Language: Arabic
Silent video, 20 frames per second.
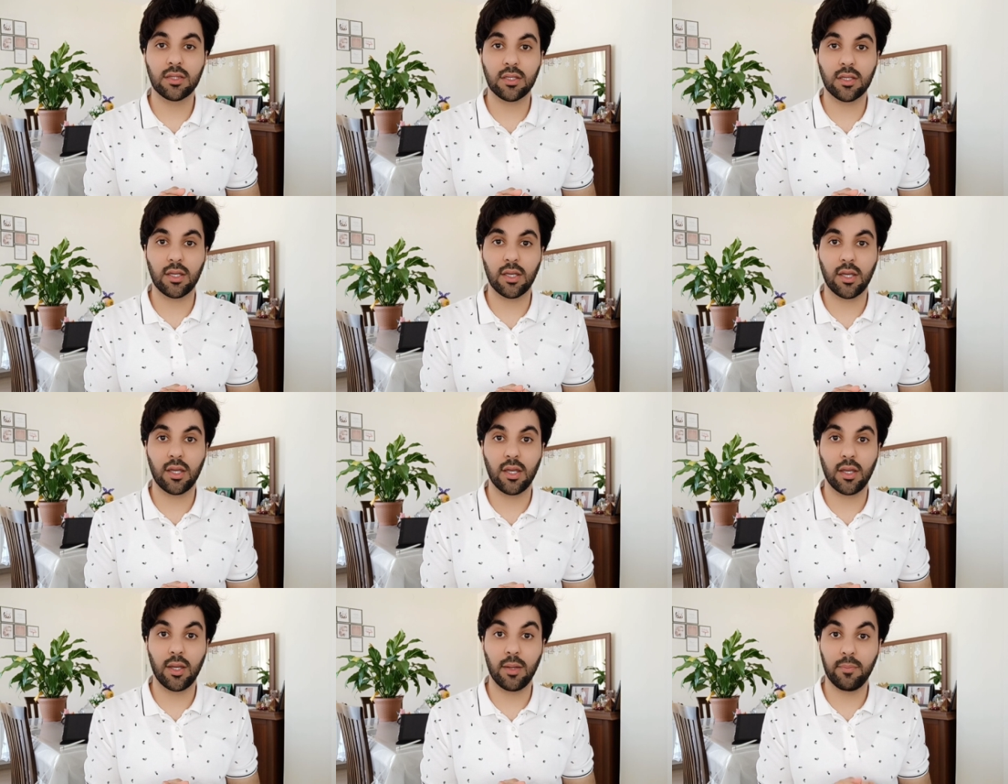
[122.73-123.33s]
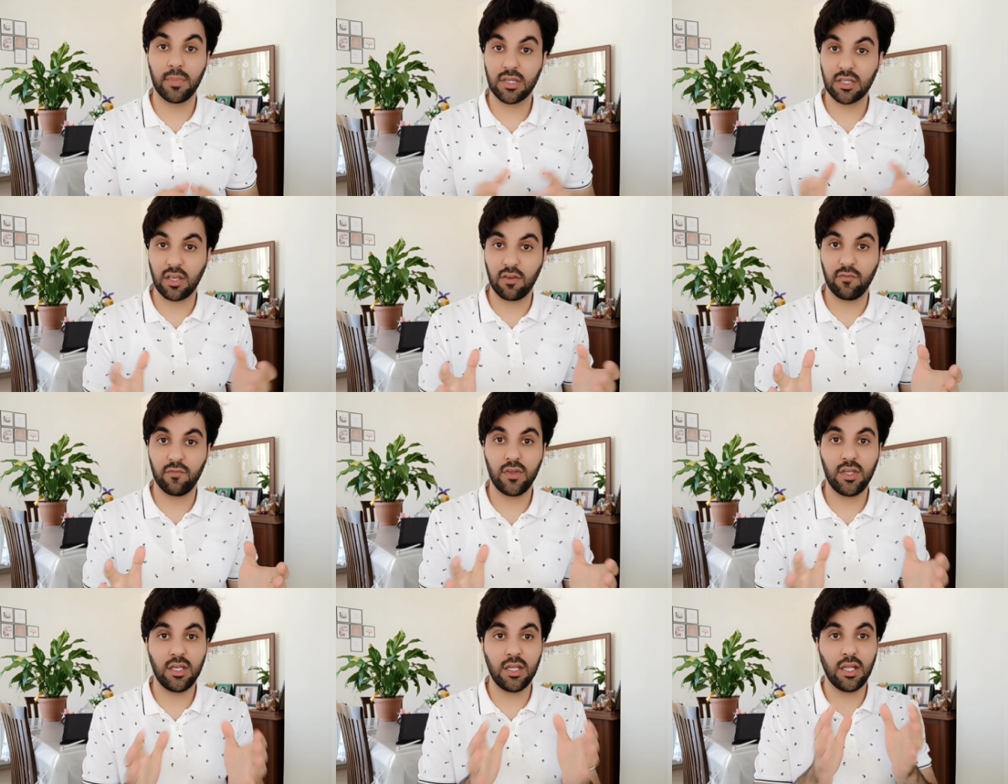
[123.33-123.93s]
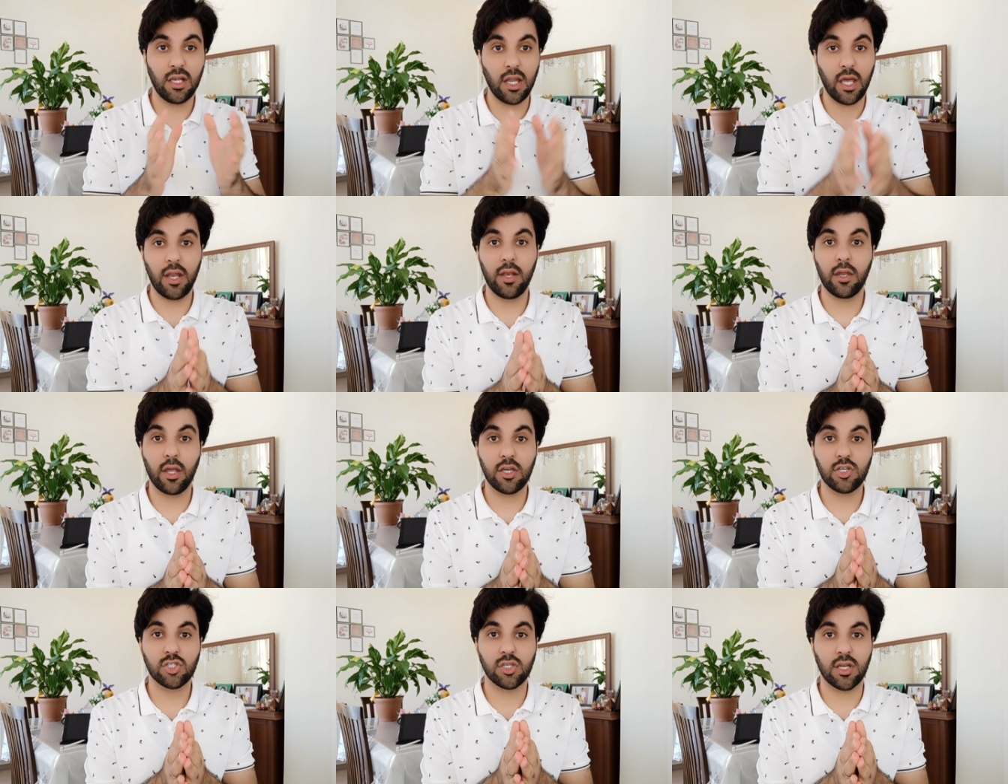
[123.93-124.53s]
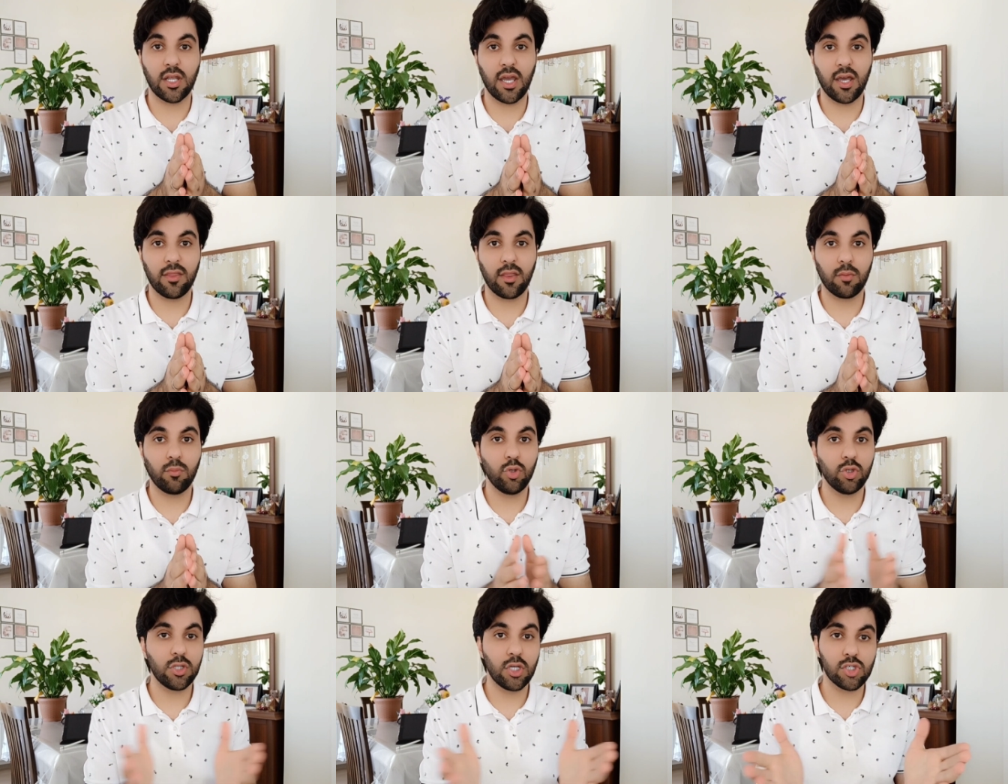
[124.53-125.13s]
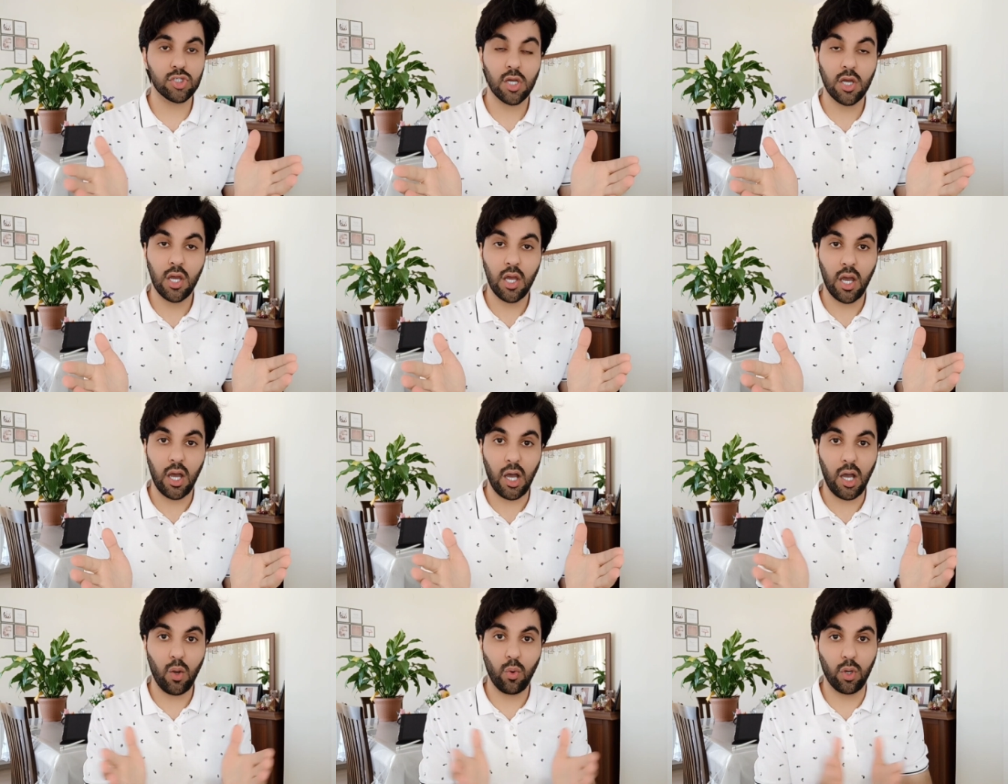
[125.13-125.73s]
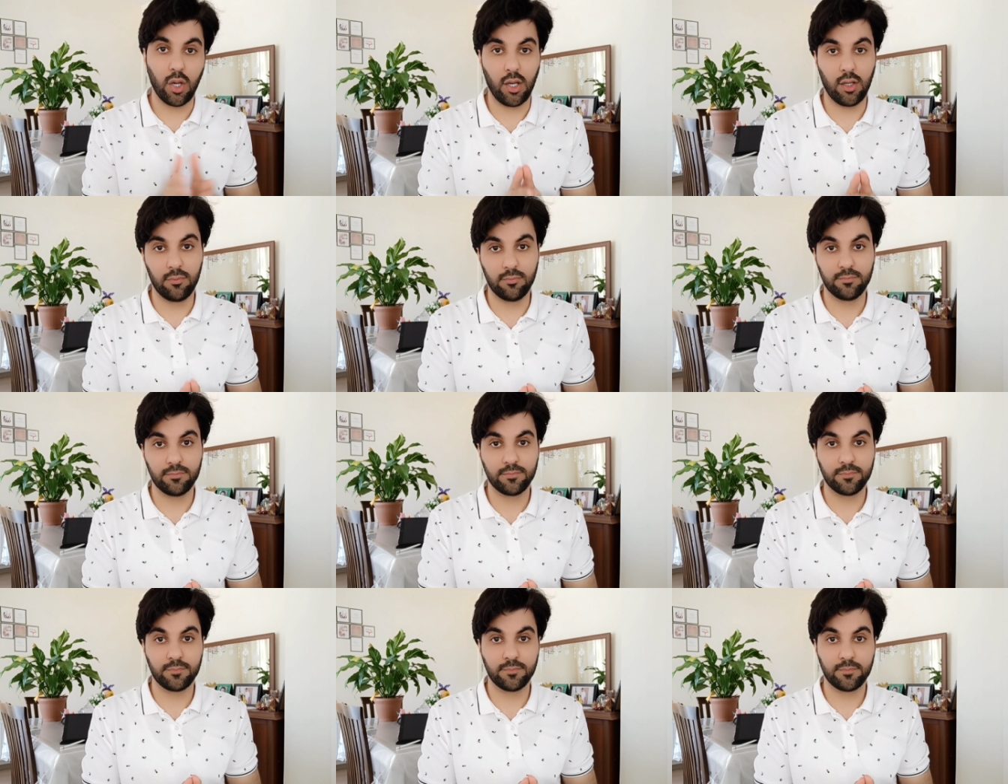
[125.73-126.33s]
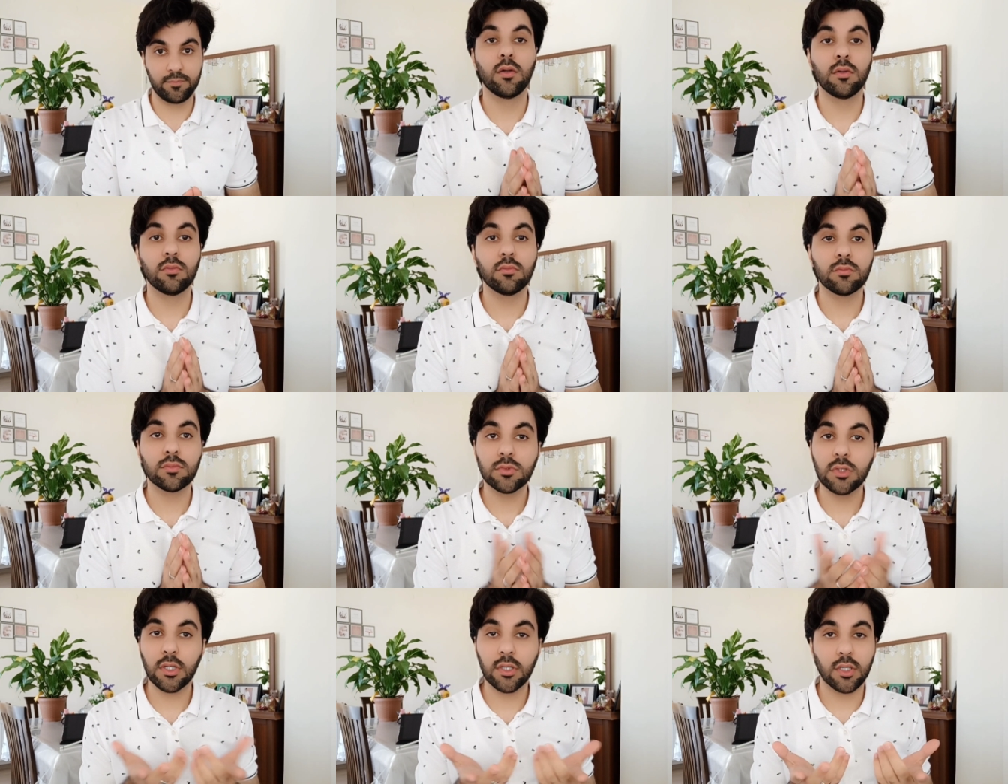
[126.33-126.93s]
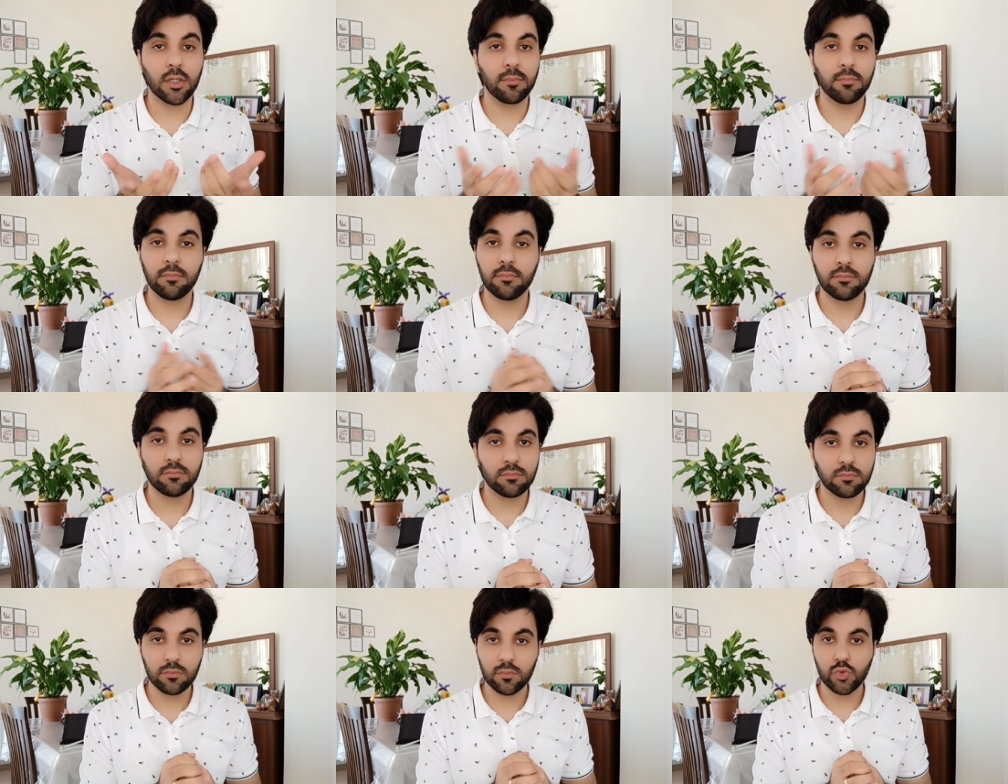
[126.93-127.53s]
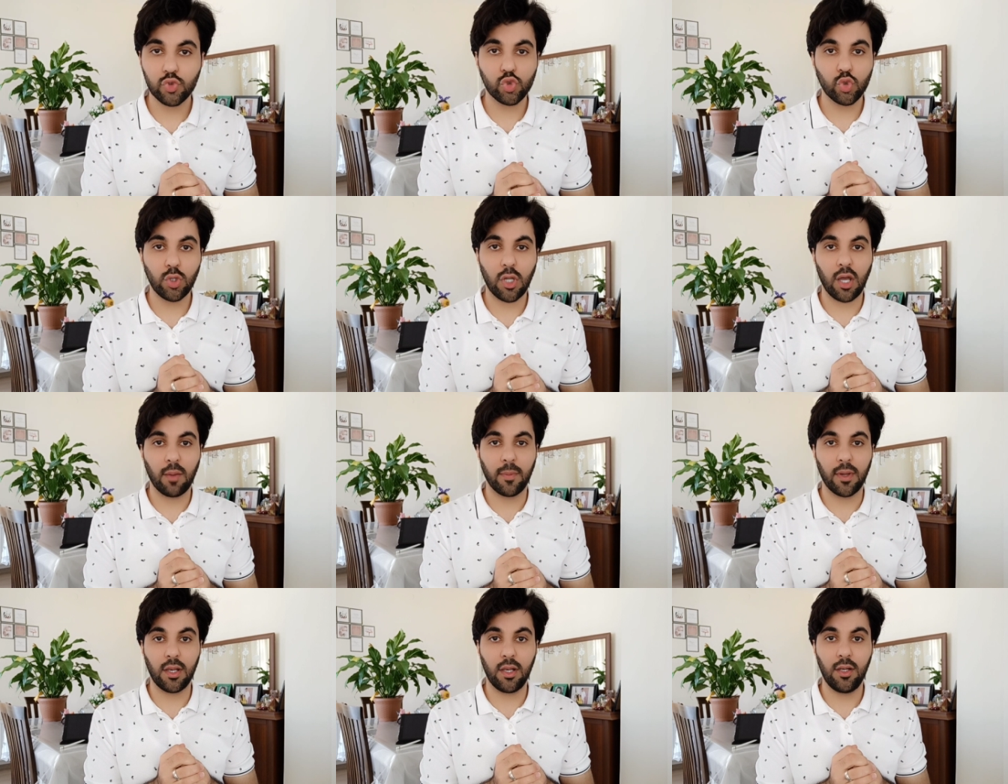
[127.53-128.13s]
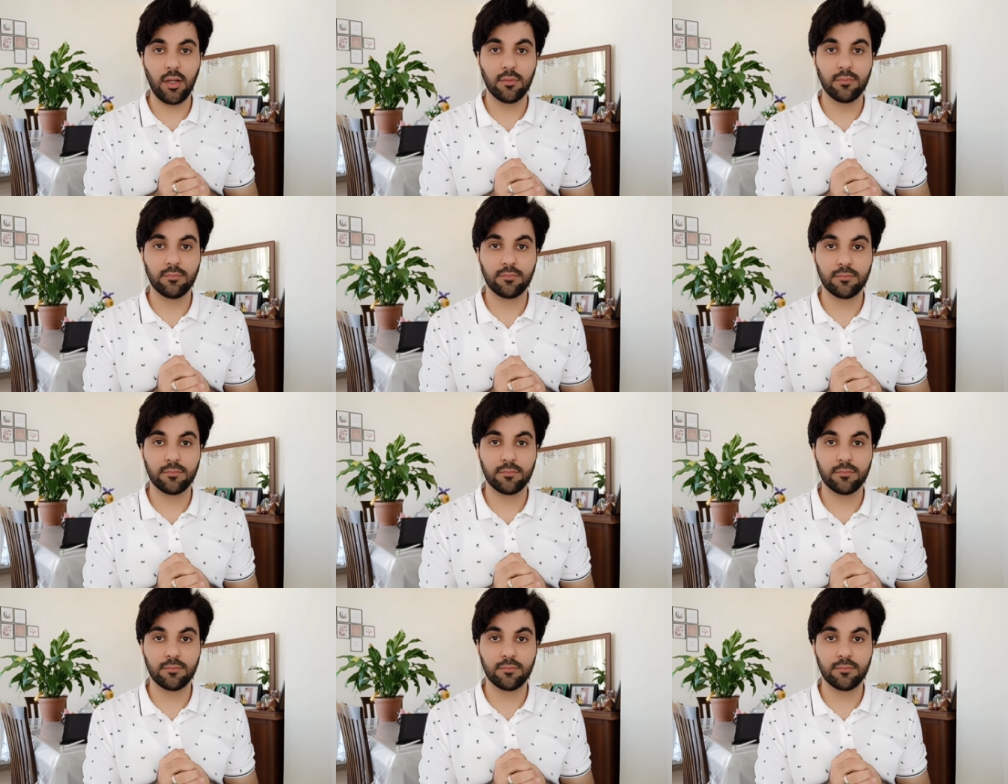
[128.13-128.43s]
آه، بتكفيني لأني أشتري هذا المنتج أو لا طيب شو العمل؟